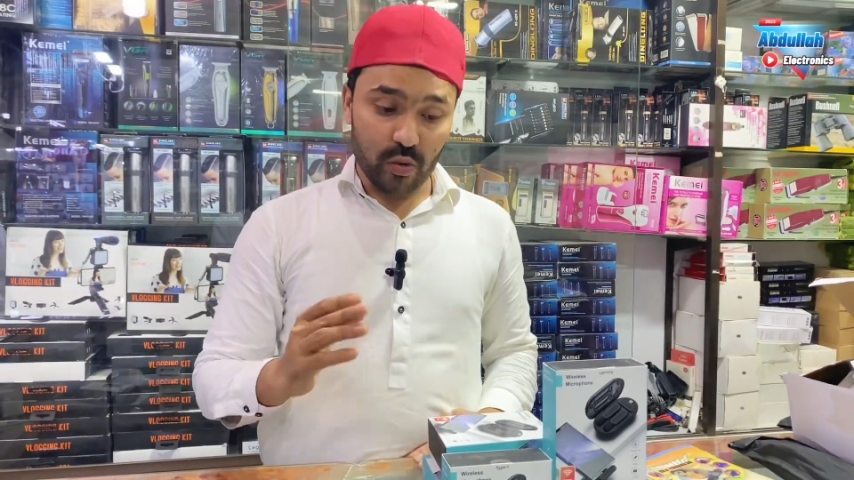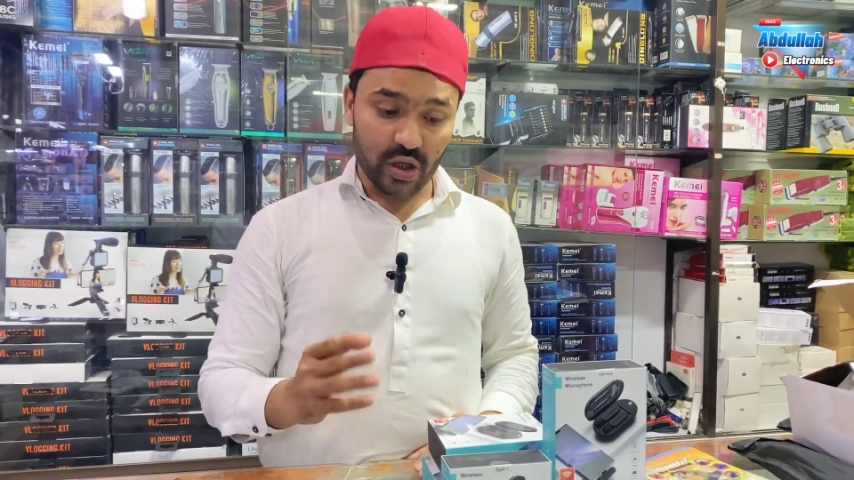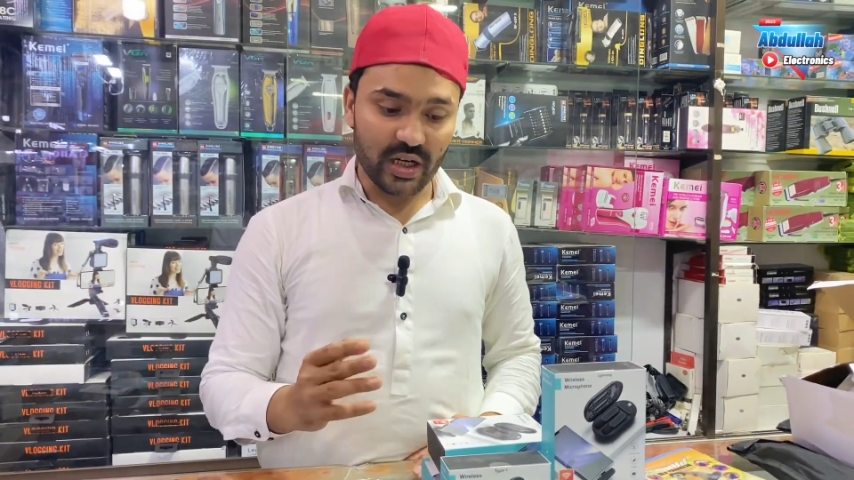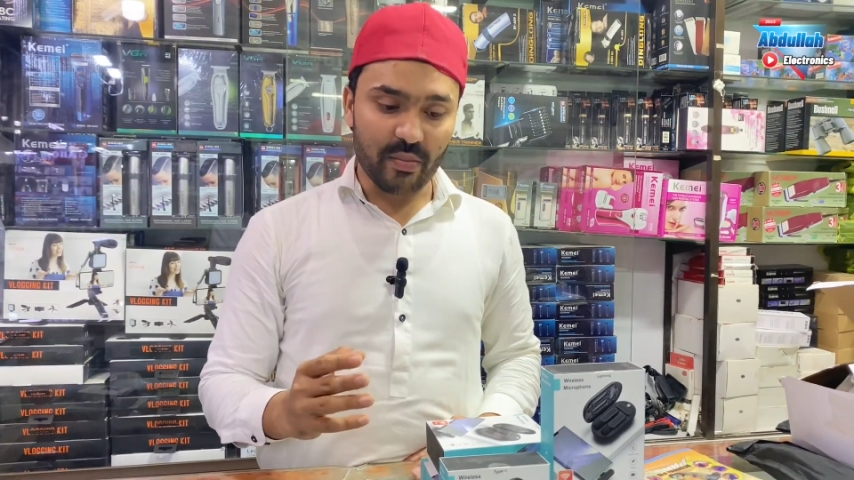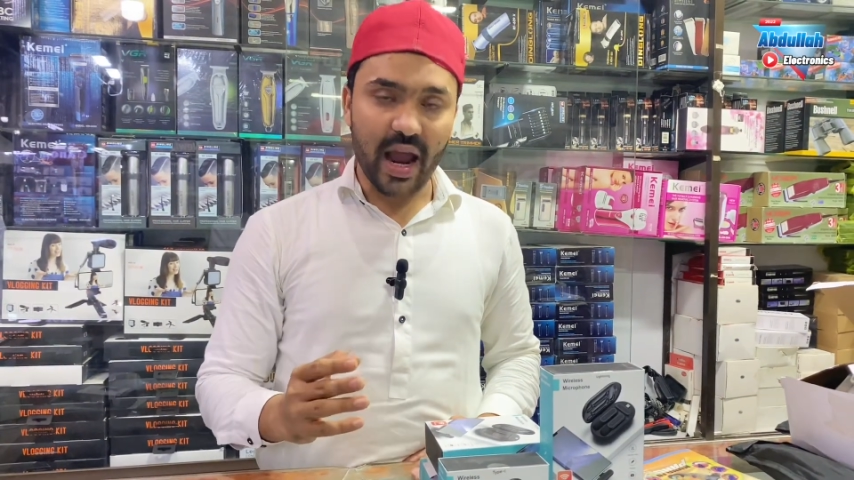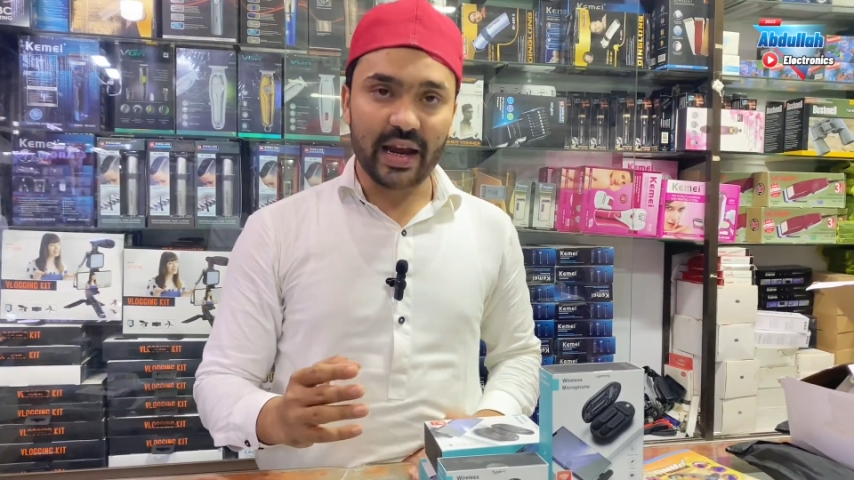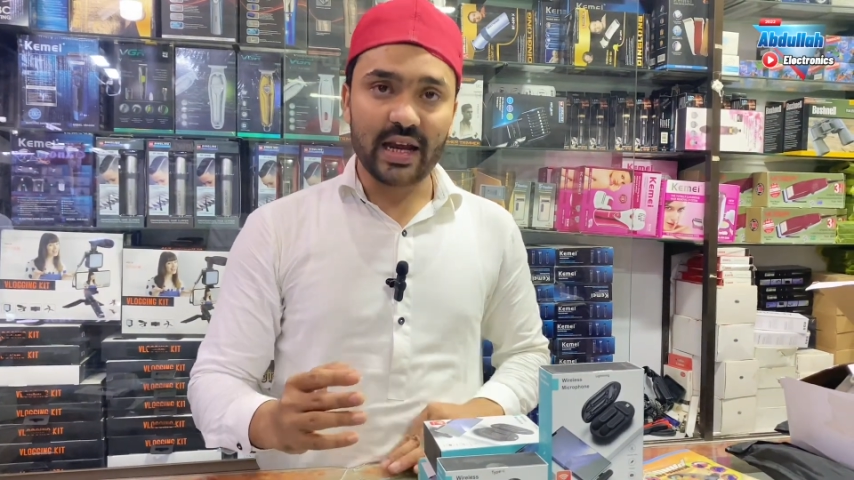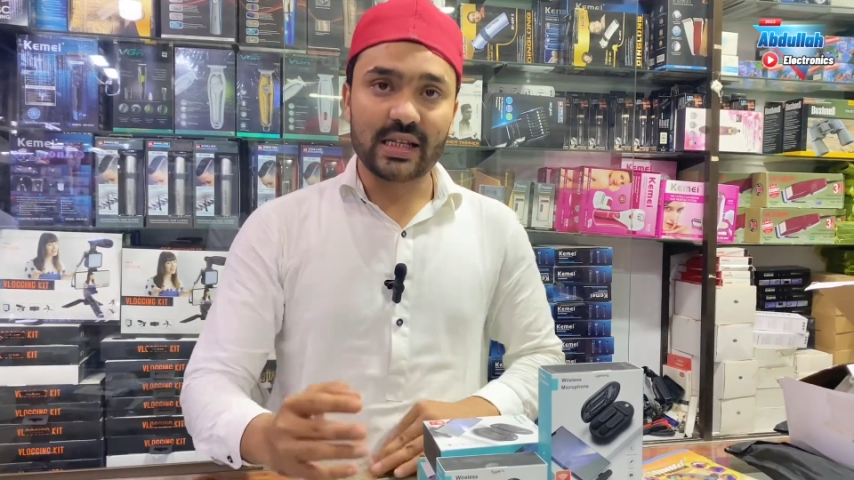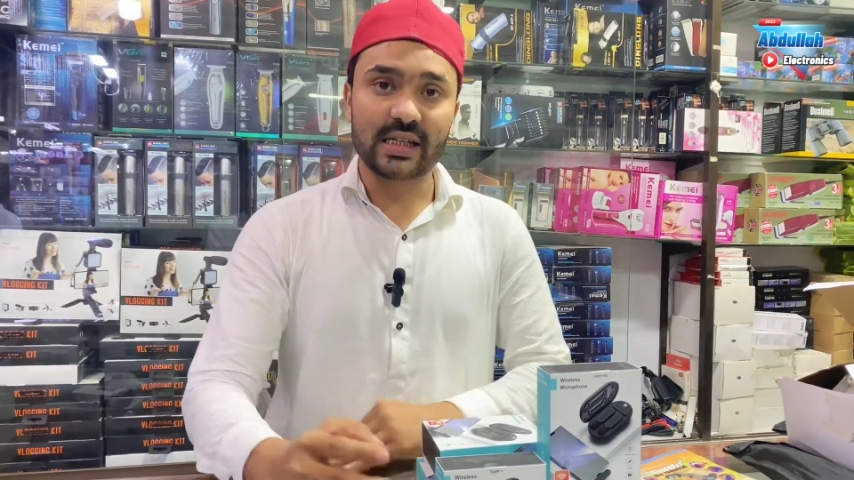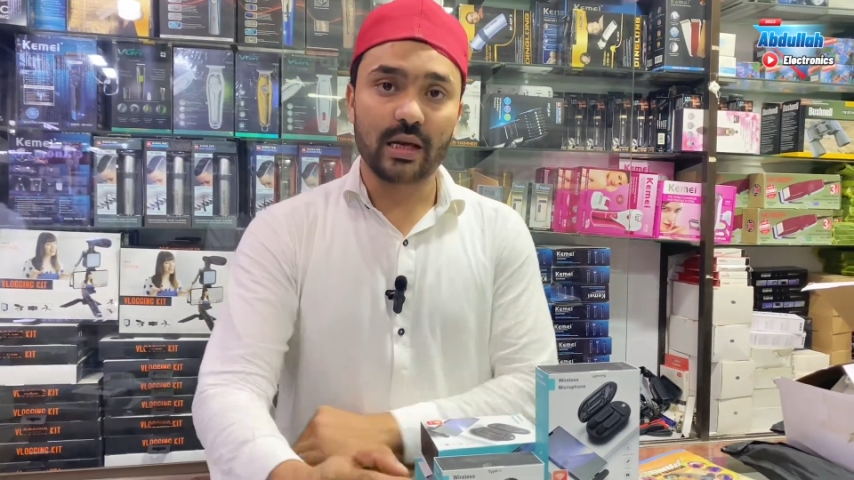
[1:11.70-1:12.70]
बहुत अच्छा माइक है
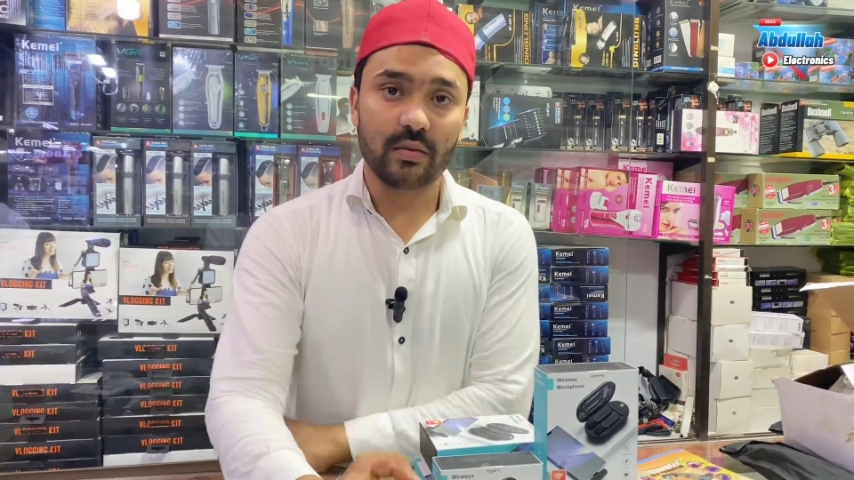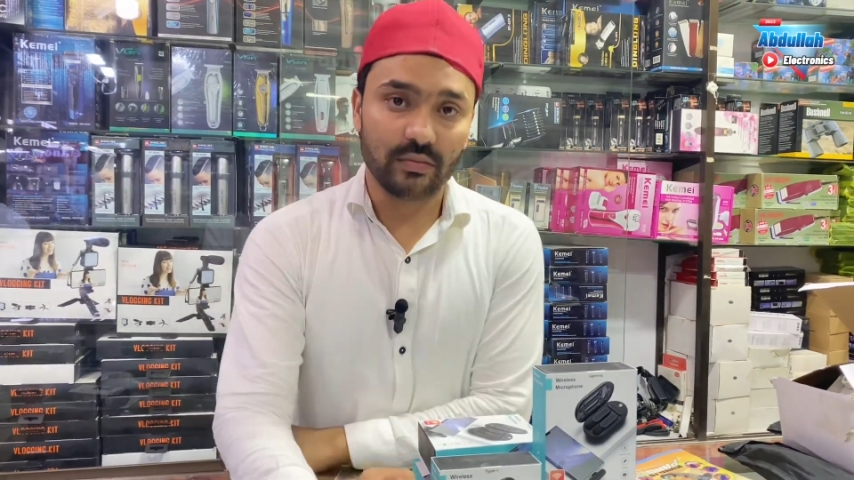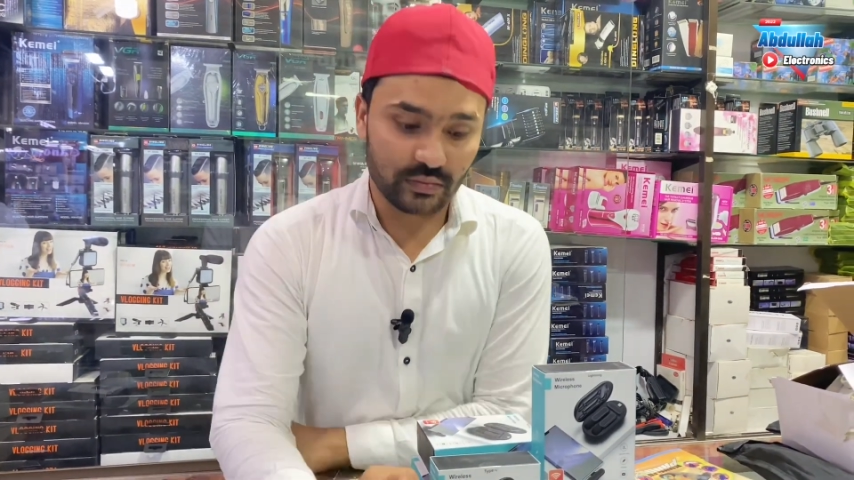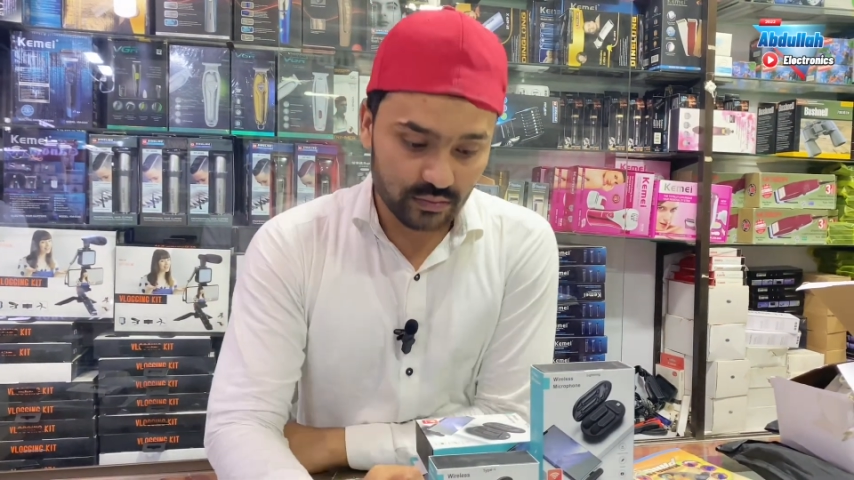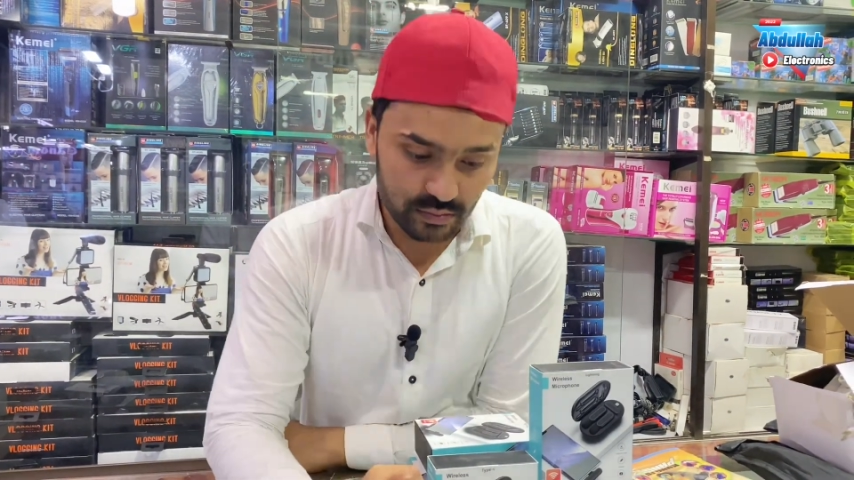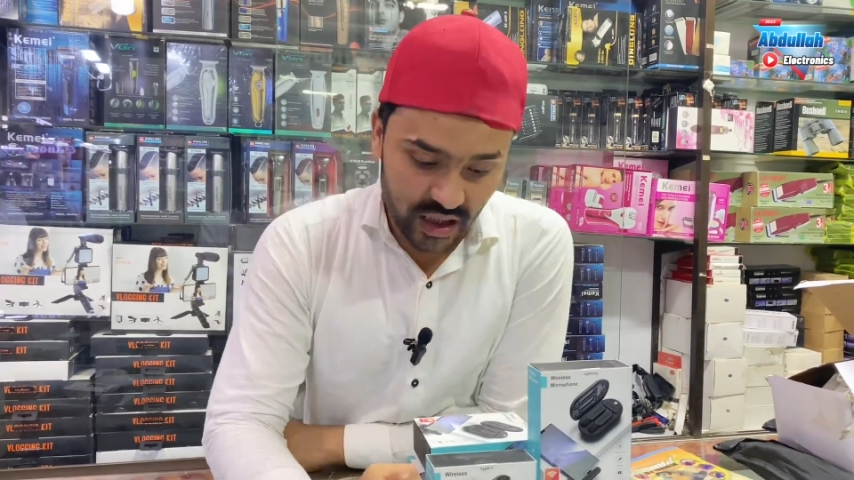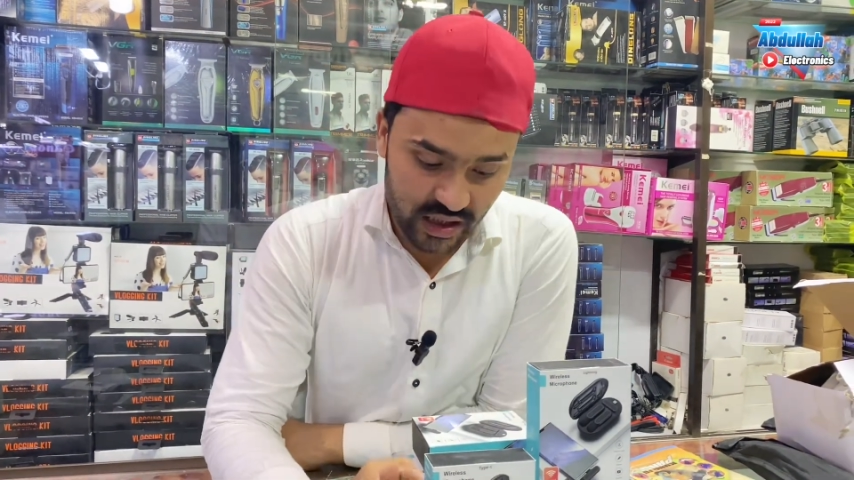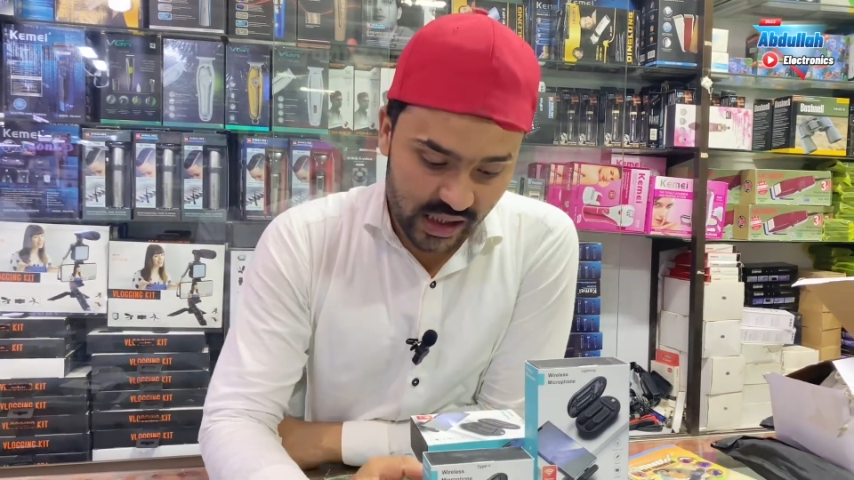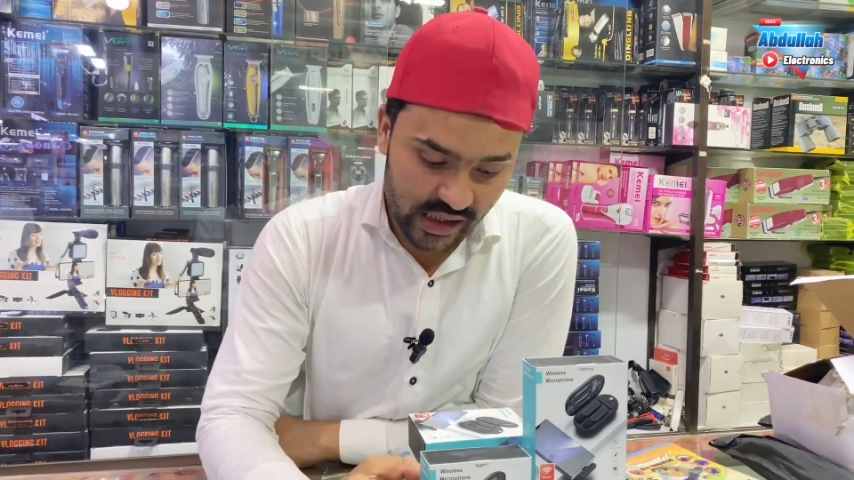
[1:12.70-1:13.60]
इसकी बस